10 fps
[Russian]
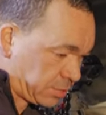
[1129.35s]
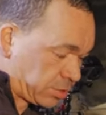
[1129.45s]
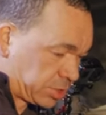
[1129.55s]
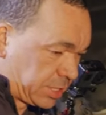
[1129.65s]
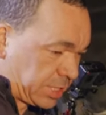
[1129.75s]

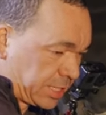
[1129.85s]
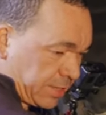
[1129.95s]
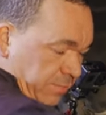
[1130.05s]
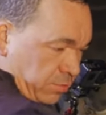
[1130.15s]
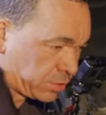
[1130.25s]
То есть
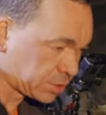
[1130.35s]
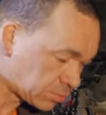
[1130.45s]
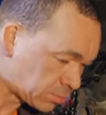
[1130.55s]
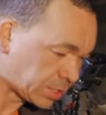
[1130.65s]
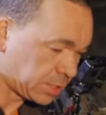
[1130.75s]
она
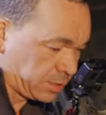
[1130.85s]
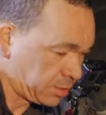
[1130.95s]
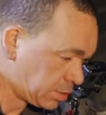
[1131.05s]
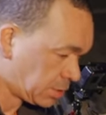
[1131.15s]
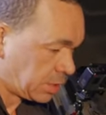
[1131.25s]
выходит туда,
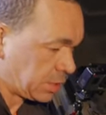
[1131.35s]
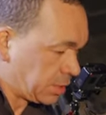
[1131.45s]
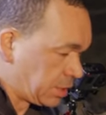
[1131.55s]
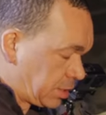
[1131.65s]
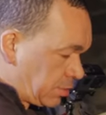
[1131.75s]

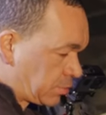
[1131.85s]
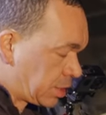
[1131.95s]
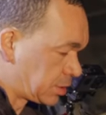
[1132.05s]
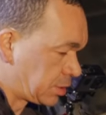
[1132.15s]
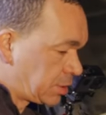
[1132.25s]
э, у
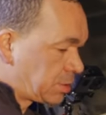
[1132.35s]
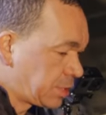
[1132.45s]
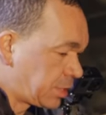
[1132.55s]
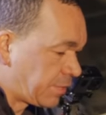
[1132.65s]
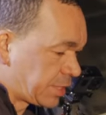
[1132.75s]
нас
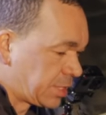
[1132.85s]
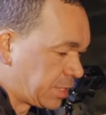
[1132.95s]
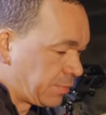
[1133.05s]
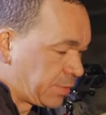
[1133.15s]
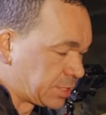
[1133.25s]

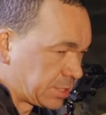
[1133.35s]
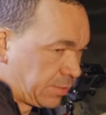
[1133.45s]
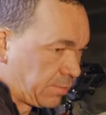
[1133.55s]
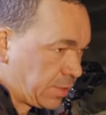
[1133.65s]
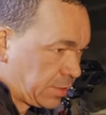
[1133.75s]
нагревательный элемент сам,